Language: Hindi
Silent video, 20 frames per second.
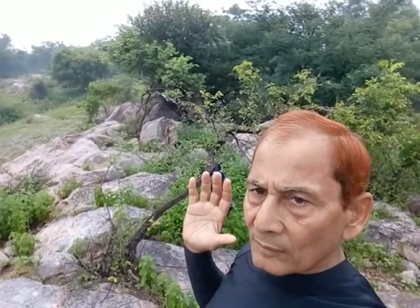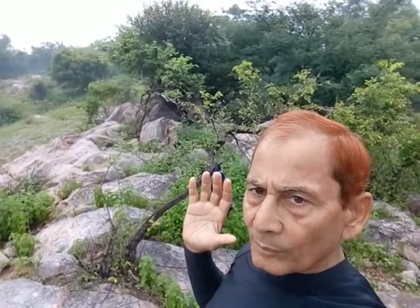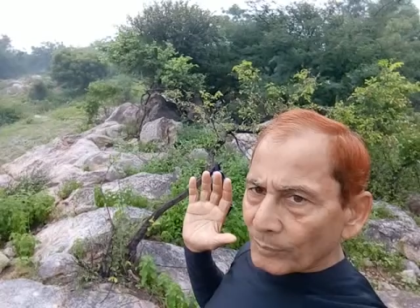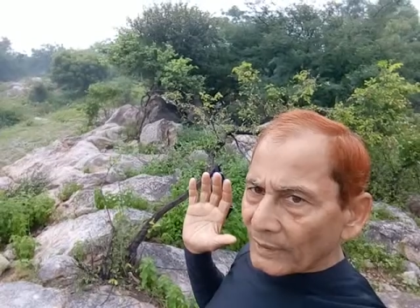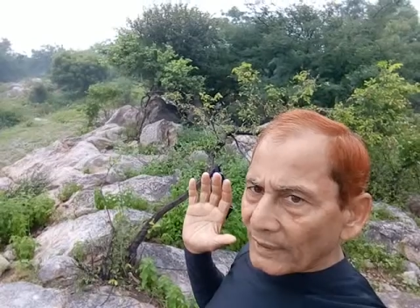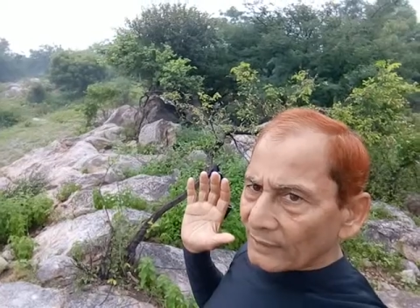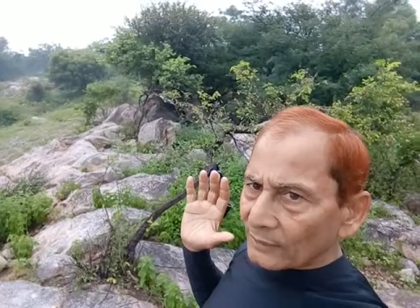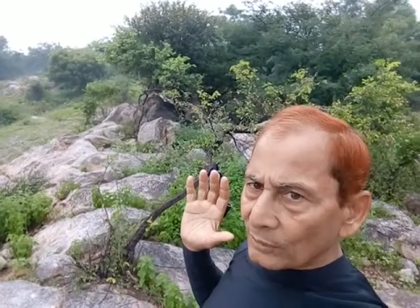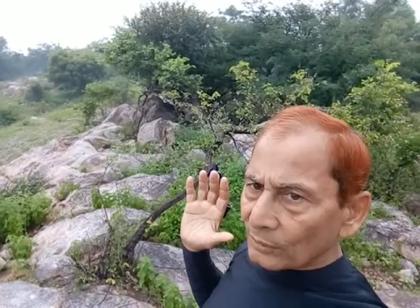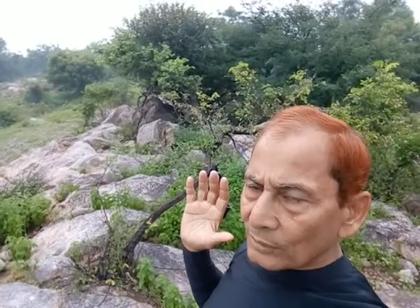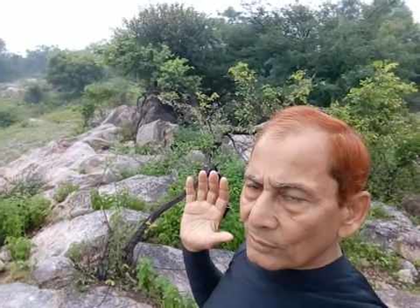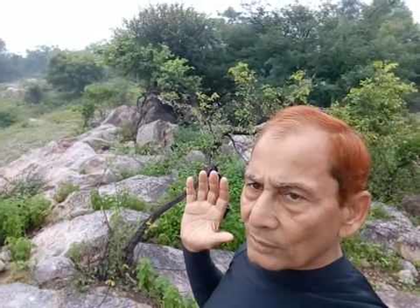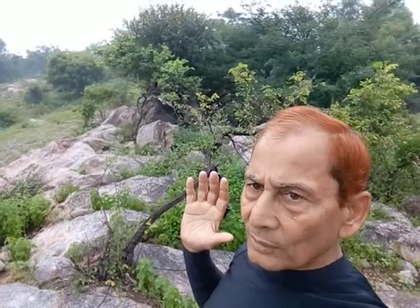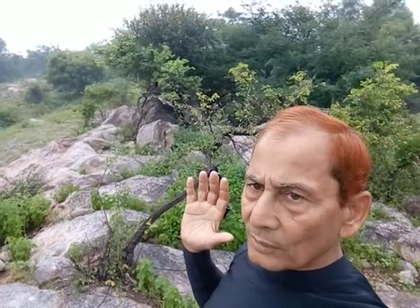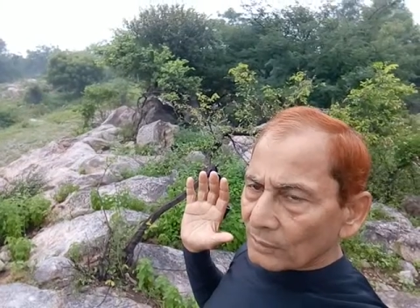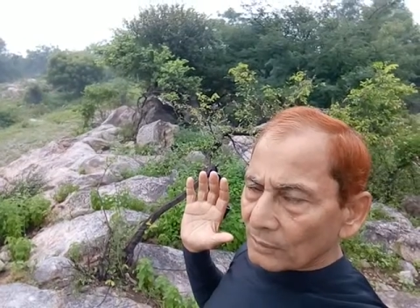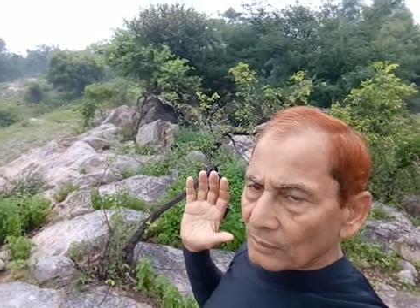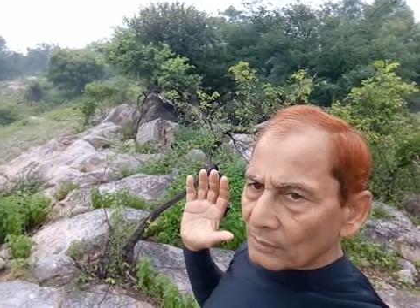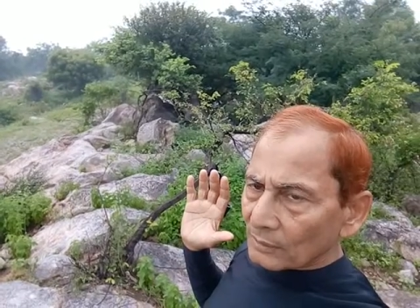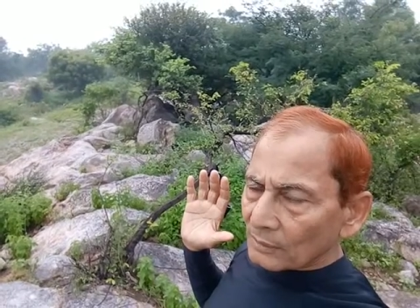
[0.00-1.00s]
प्रिय
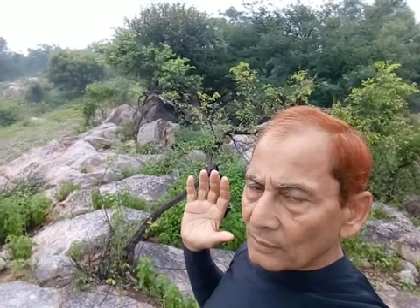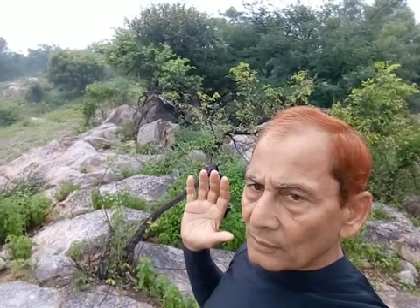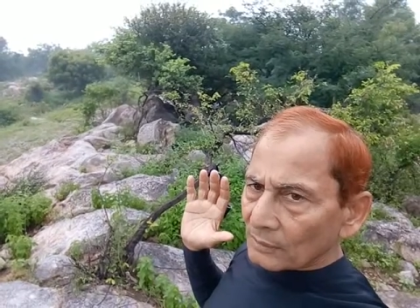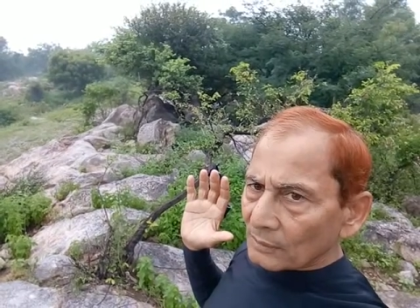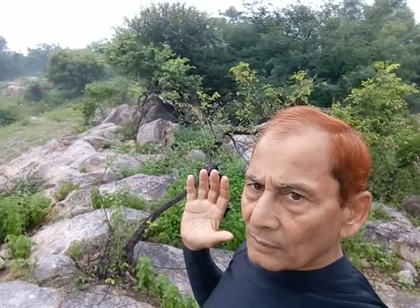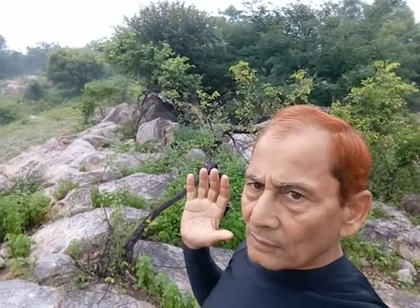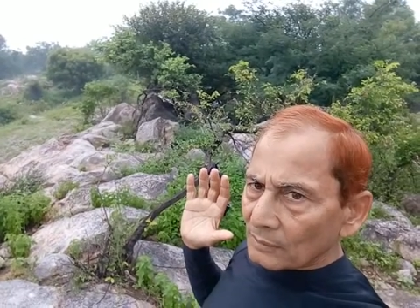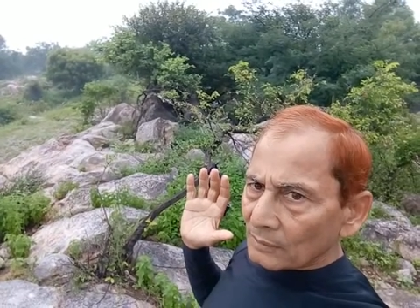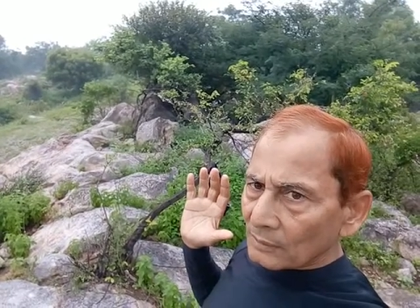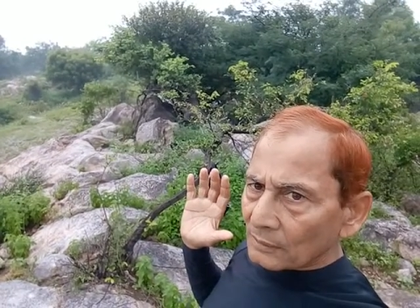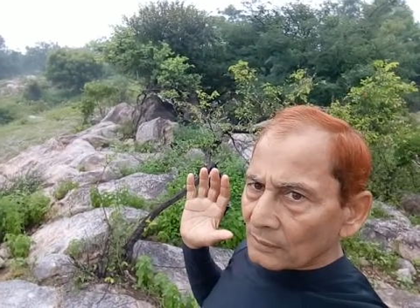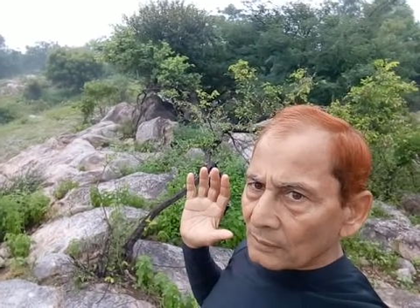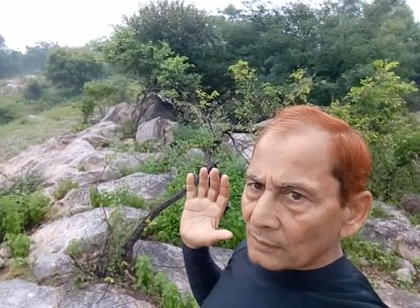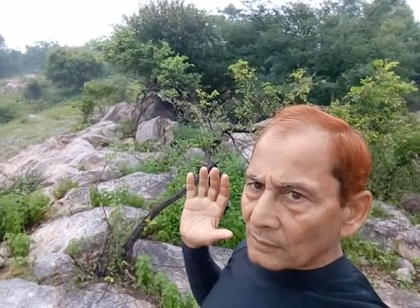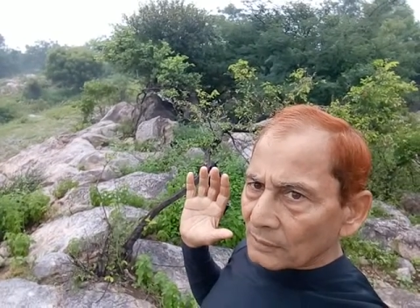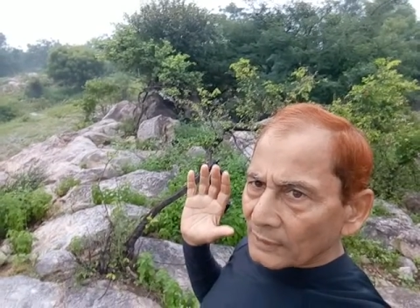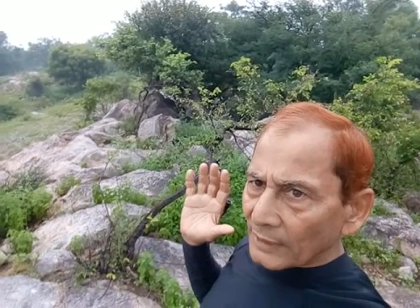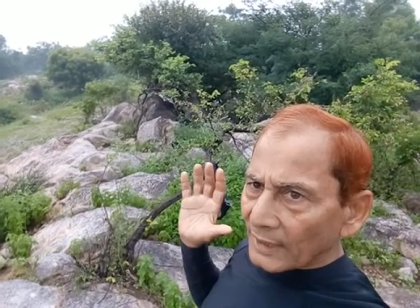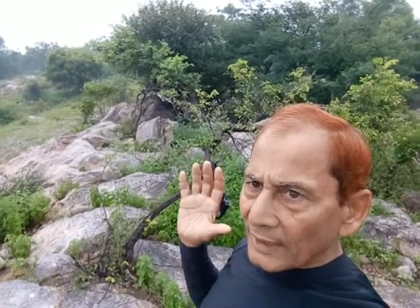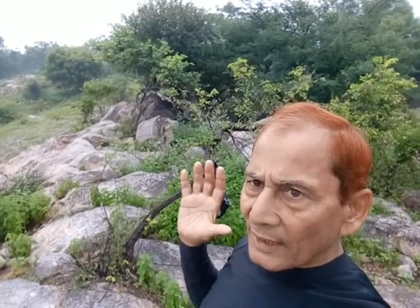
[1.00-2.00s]
दोस्तों
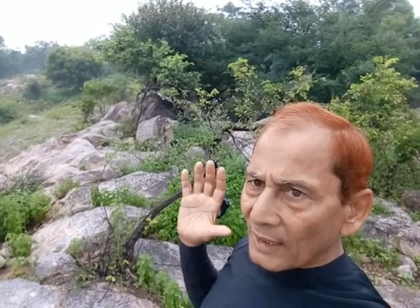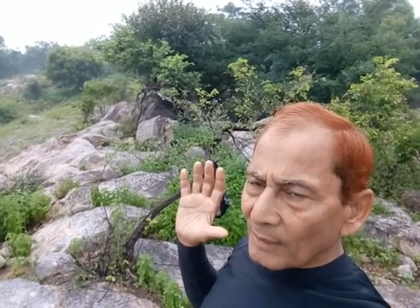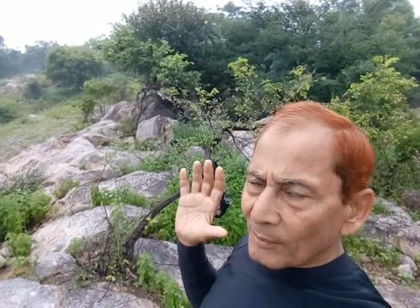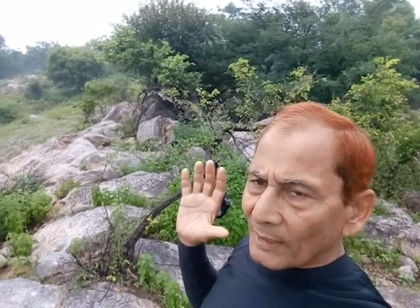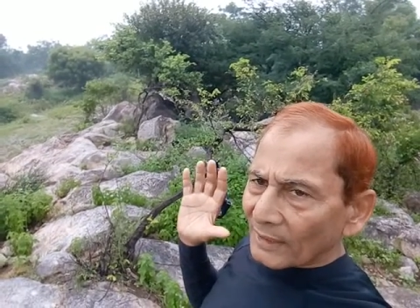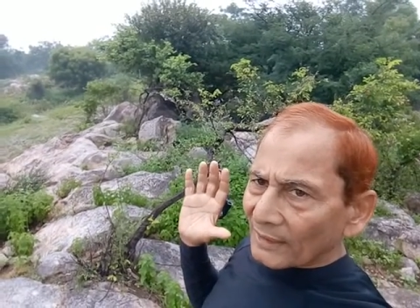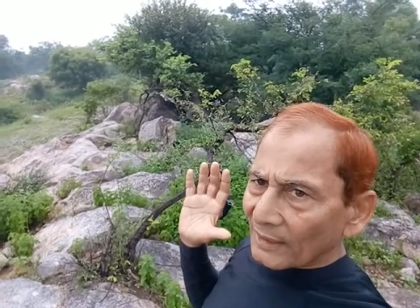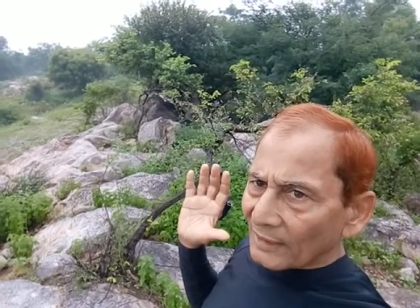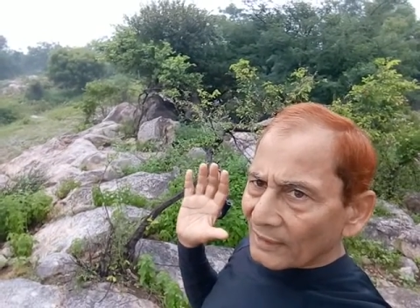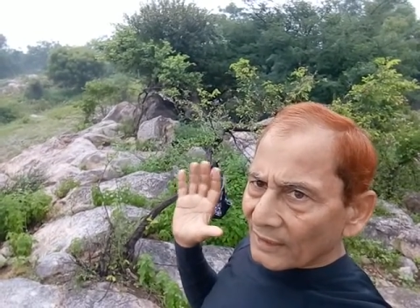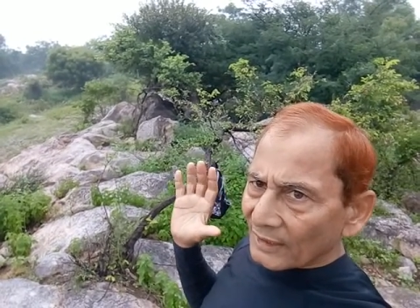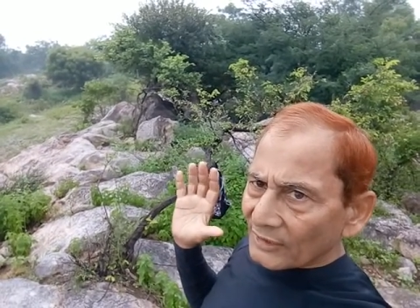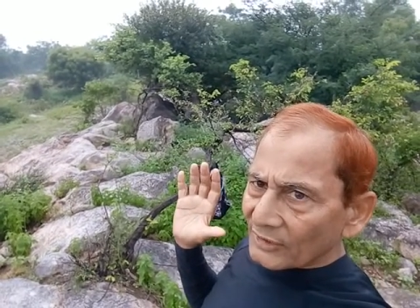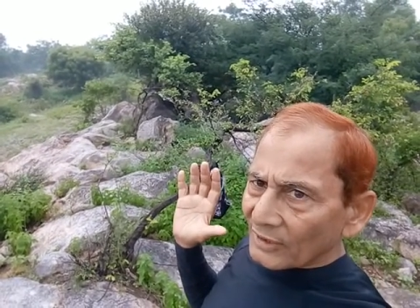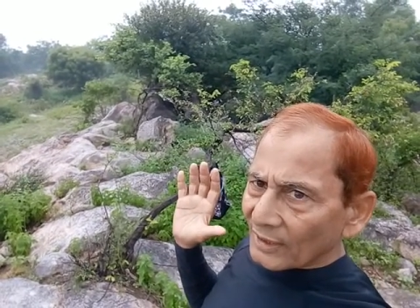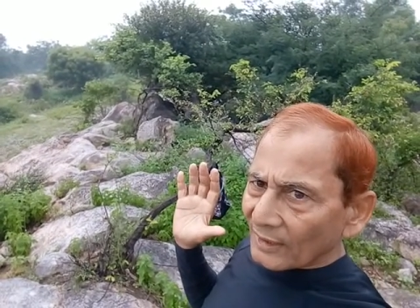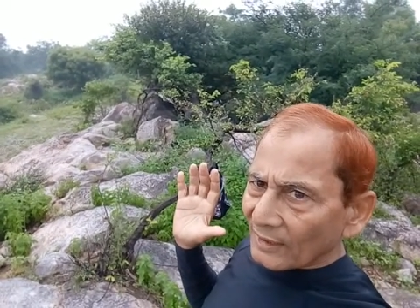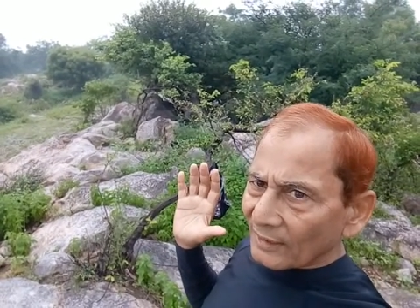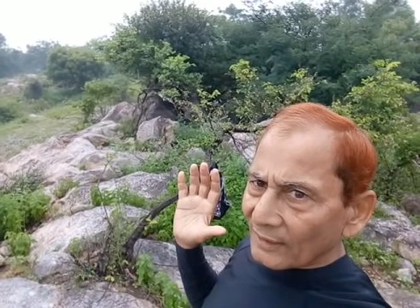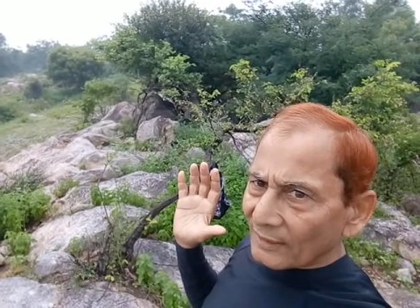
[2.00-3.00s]
यही हमारा
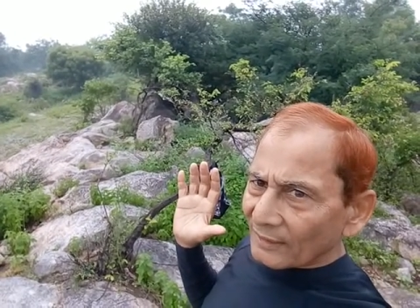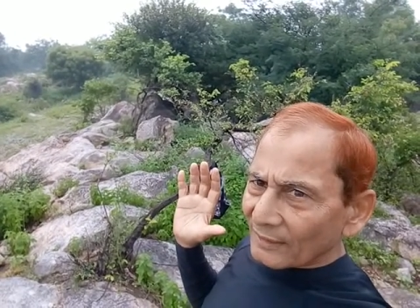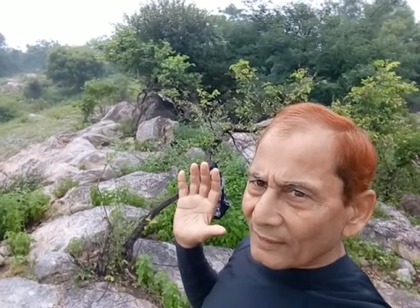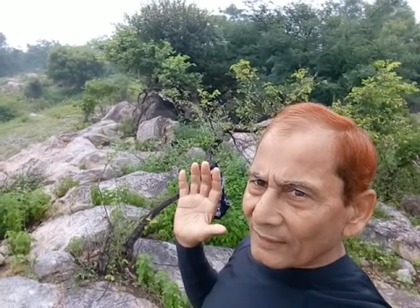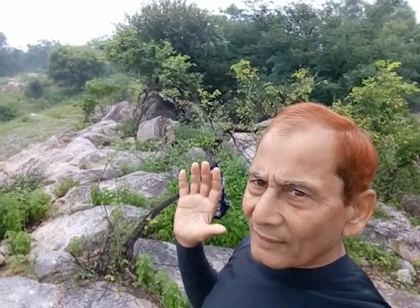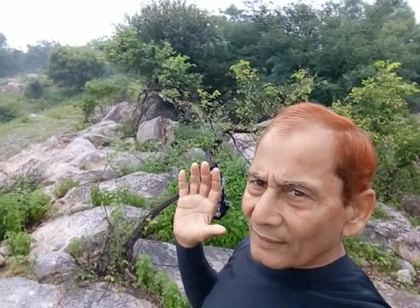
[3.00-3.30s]
लक्ष्य है